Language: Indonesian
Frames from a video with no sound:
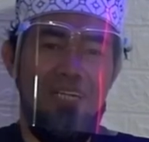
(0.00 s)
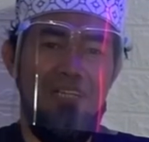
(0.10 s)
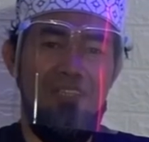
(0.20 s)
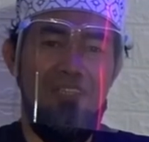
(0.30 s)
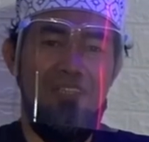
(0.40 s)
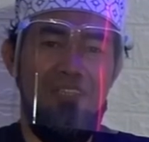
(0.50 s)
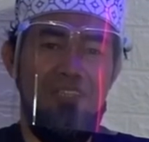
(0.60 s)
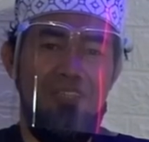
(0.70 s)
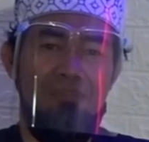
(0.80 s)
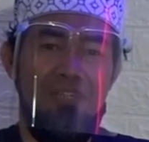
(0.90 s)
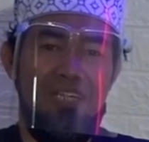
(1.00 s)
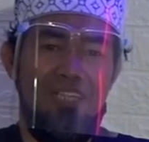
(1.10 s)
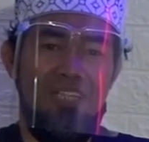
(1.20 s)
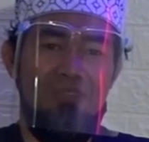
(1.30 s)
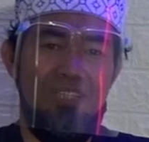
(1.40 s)
Allah
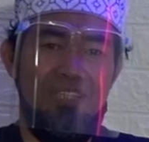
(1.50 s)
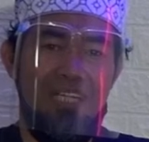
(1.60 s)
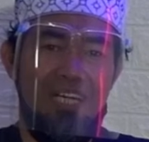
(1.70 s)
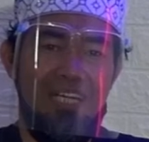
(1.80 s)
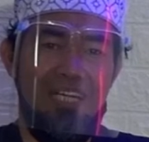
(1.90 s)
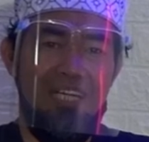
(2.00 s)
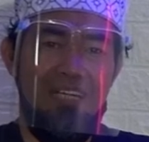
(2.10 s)
Subhanahu wa taala